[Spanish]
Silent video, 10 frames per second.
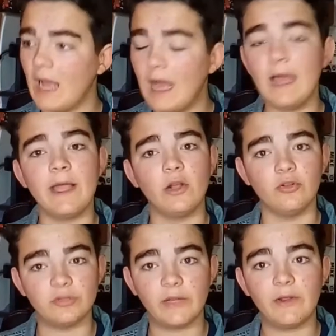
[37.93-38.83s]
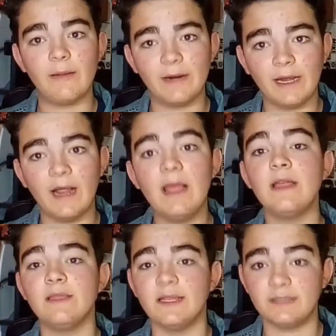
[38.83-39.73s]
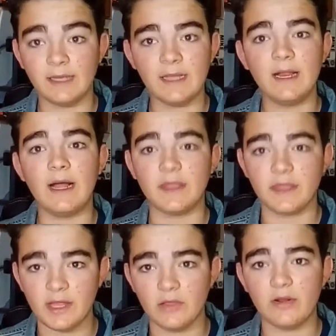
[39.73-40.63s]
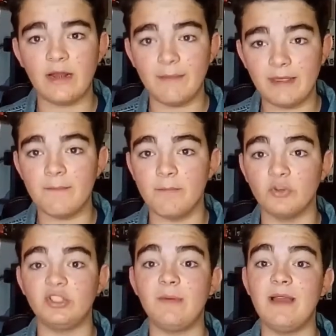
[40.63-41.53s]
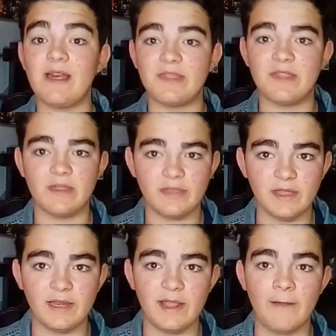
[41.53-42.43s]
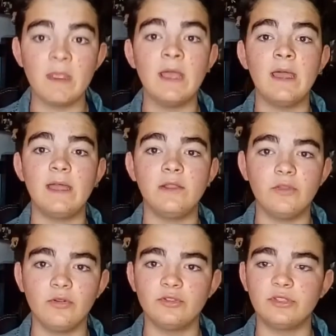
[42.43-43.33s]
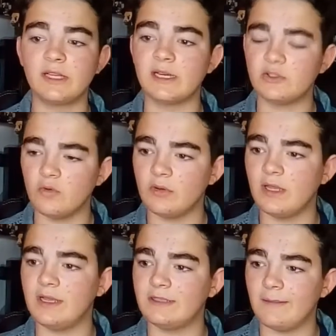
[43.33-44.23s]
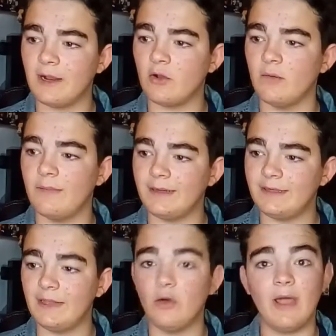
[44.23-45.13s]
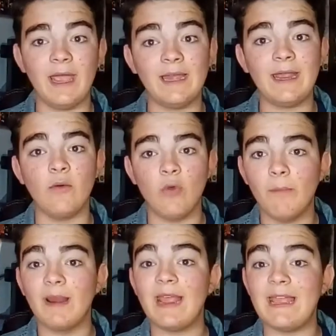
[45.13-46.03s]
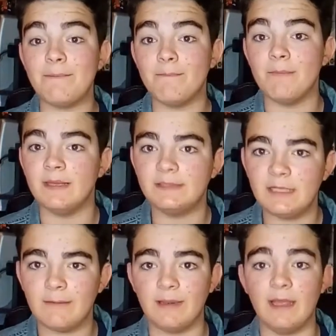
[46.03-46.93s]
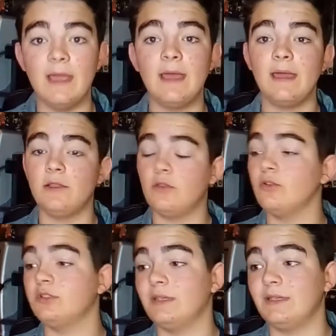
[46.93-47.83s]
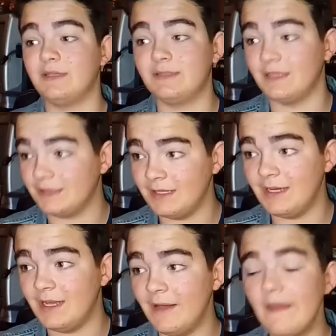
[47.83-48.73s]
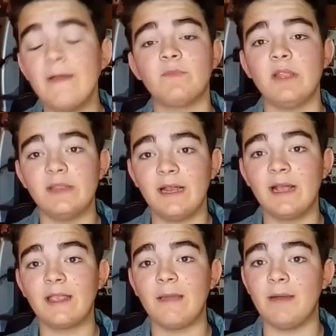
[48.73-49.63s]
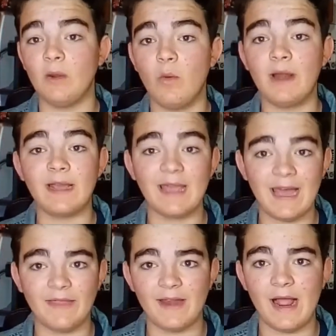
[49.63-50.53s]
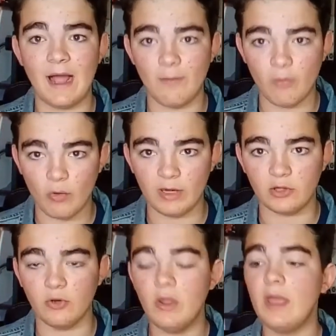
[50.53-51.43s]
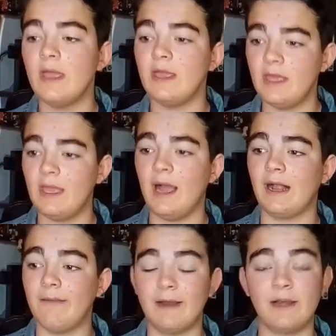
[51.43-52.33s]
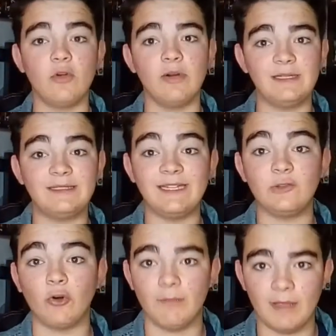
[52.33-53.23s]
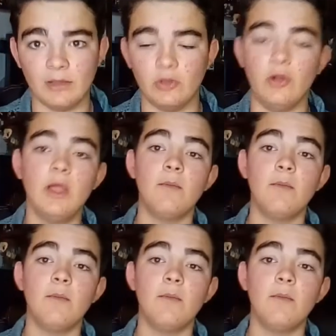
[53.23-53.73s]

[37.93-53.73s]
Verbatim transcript: Ha encontrado la manera de seguir haciéndole la vida imposible a Cecilia. Entonces resulta que se habrá convertido en un hombre invisible. Entonces Cecilia tendrá que averiguar que Adrian ha vuelto y acabar con este tormento.